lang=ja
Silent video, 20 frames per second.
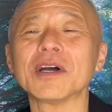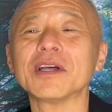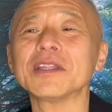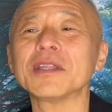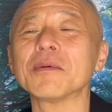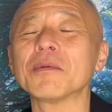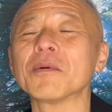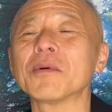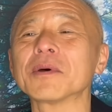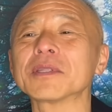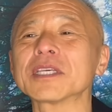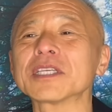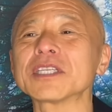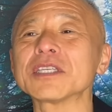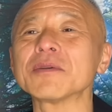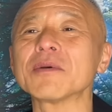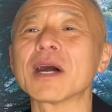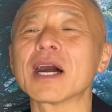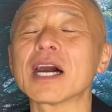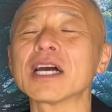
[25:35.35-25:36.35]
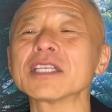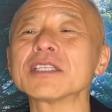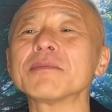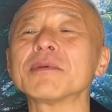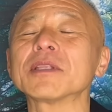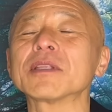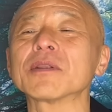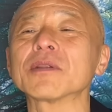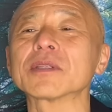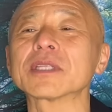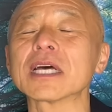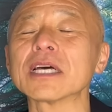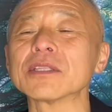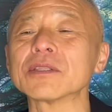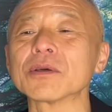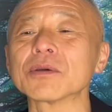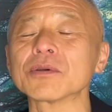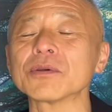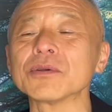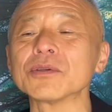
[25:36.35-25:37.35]
でも私は初めての単
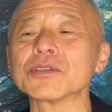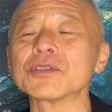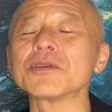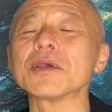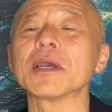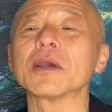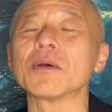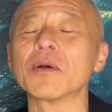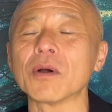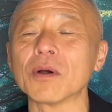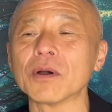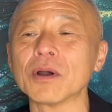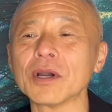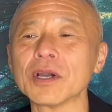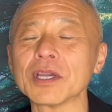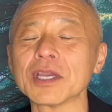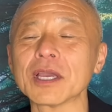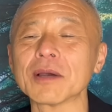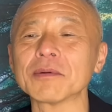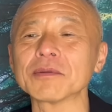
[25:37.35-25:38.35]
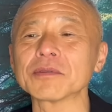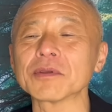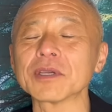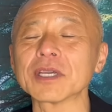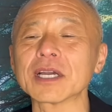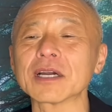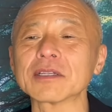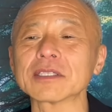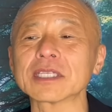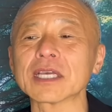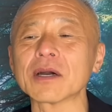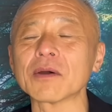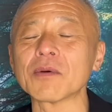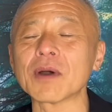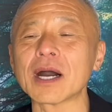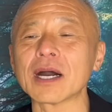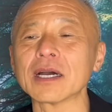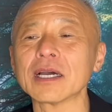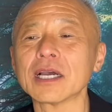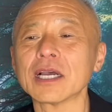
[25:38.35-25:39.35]
独主演を山本光さん
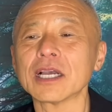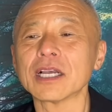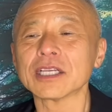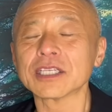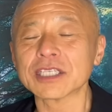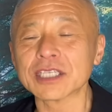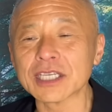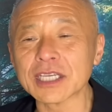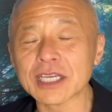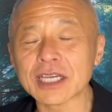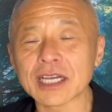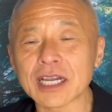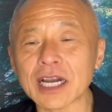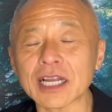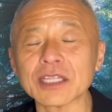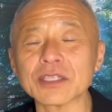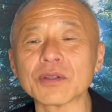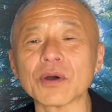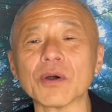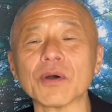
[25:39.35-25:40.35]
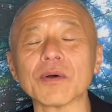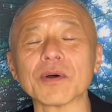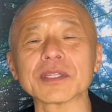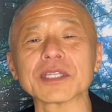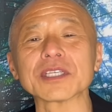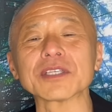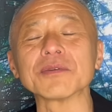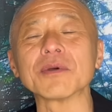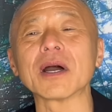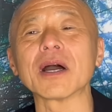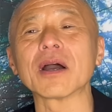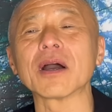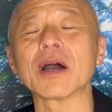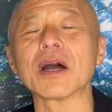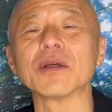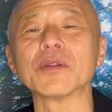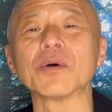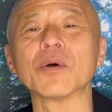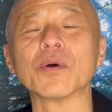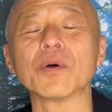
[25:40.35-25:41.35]
はしっかりと私は、
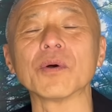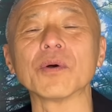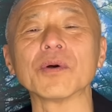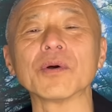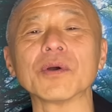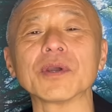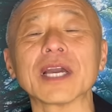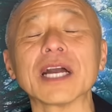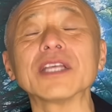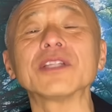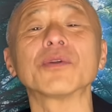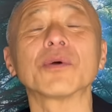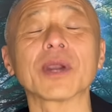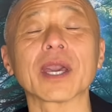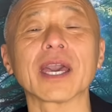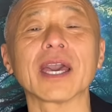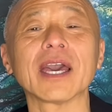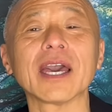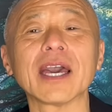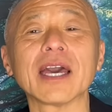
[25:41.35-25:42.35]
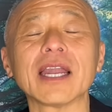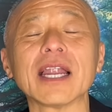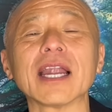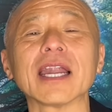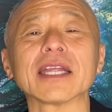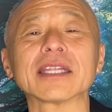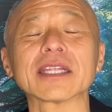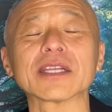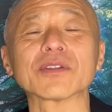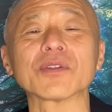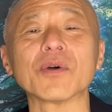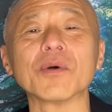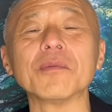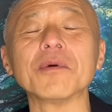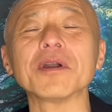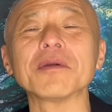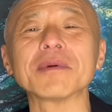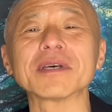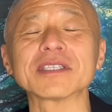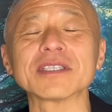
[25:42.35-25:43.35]
あの、やり遂げられたと
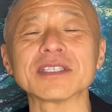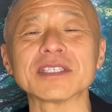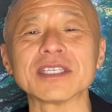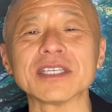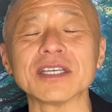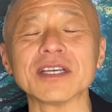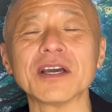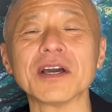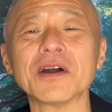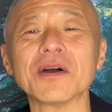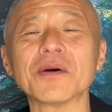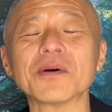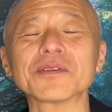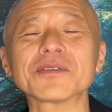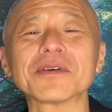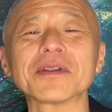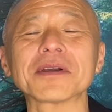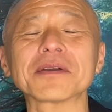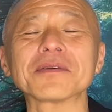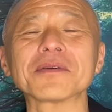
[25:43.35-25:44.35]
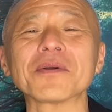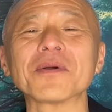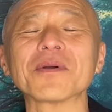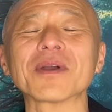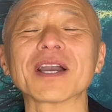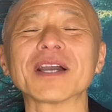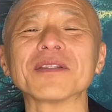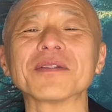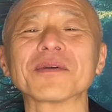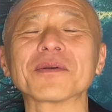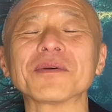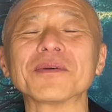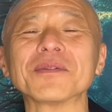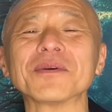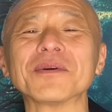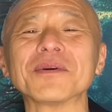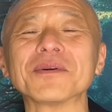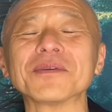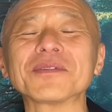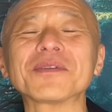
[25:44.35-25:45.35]
思いますし、おそらく今回のこ
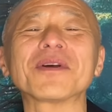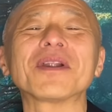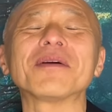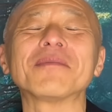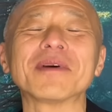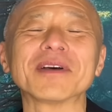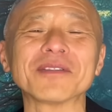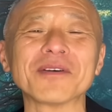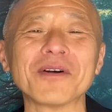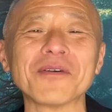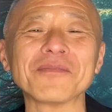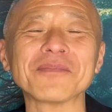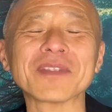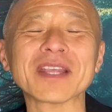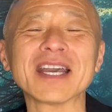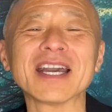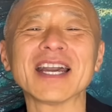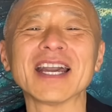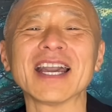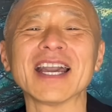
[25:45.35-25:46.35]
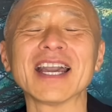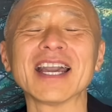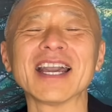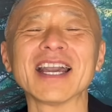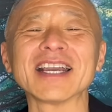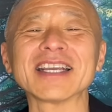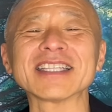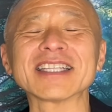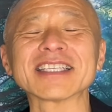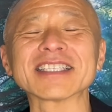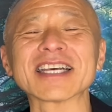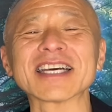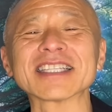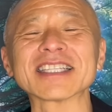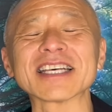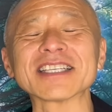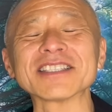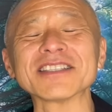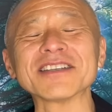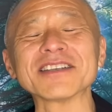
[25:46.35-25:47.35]
のドラマのえー、北沢
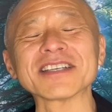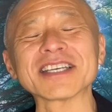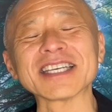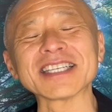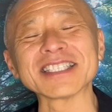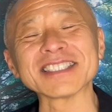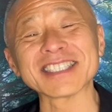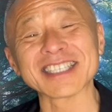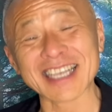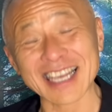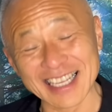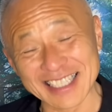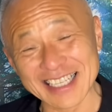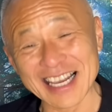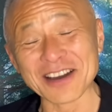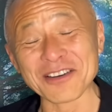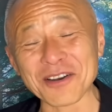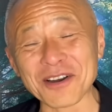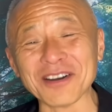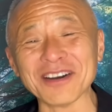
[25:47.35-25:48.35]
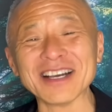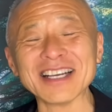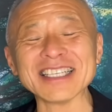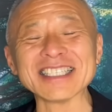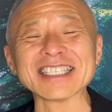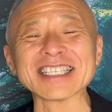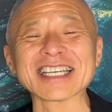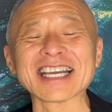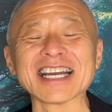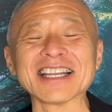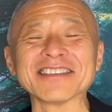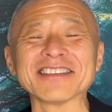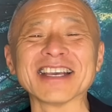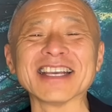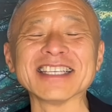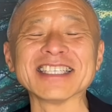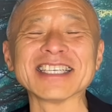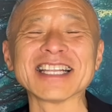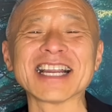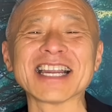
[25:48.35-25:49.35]
達之助さんをしっかりと
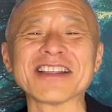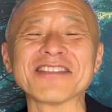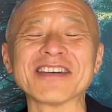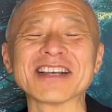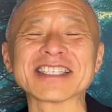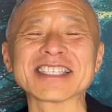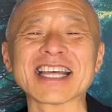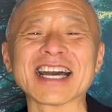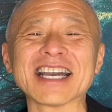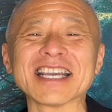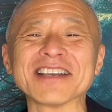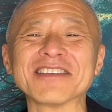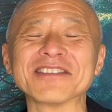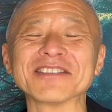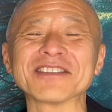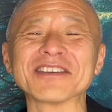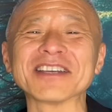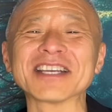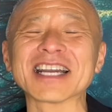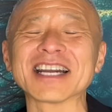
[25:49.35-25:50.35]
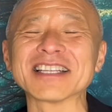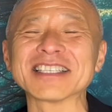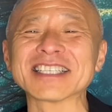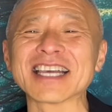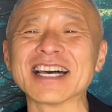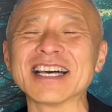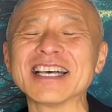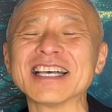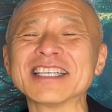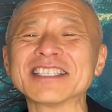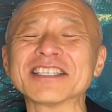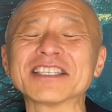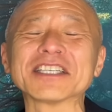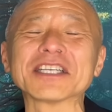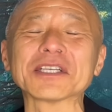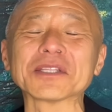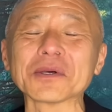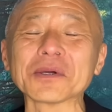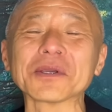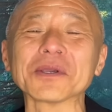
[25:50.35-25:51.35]
演じられました山本光さん、そし
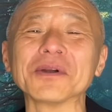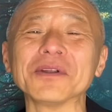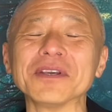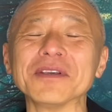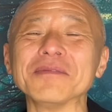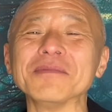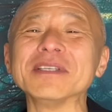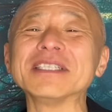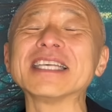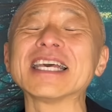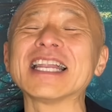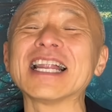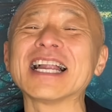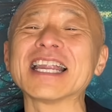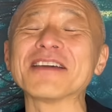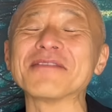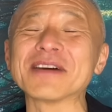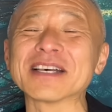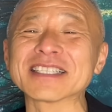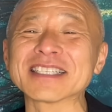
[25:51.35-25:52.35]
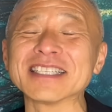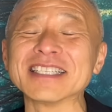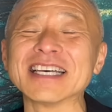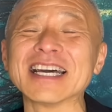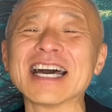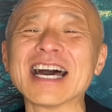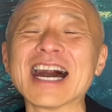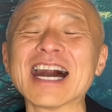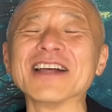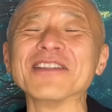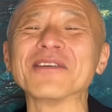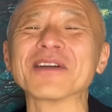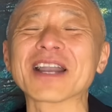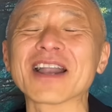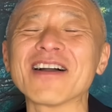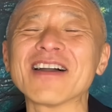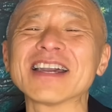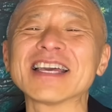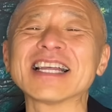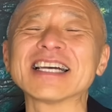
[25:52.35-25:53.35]
て時折見せられますあの
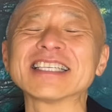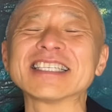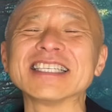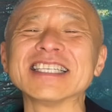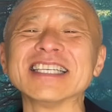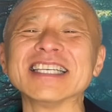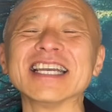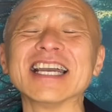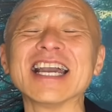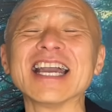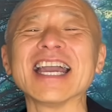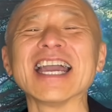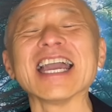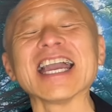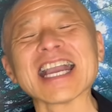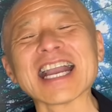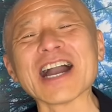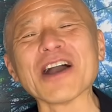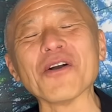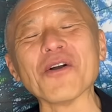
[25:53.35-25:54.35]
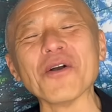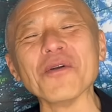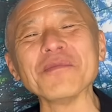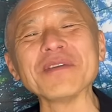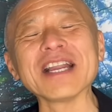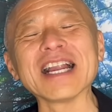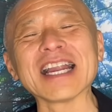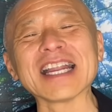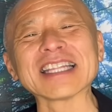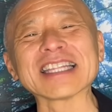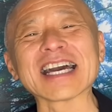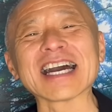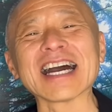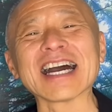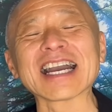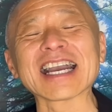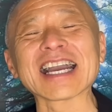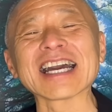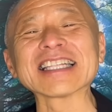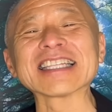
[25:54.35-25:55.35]
可愛らしい笑顔を見られ
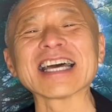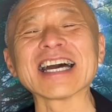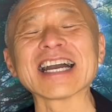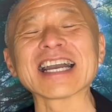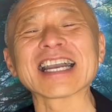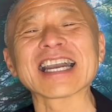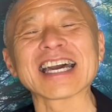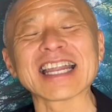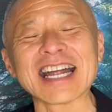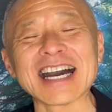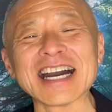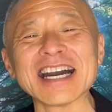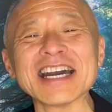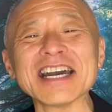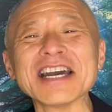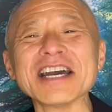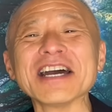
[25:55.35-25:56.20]
た方から、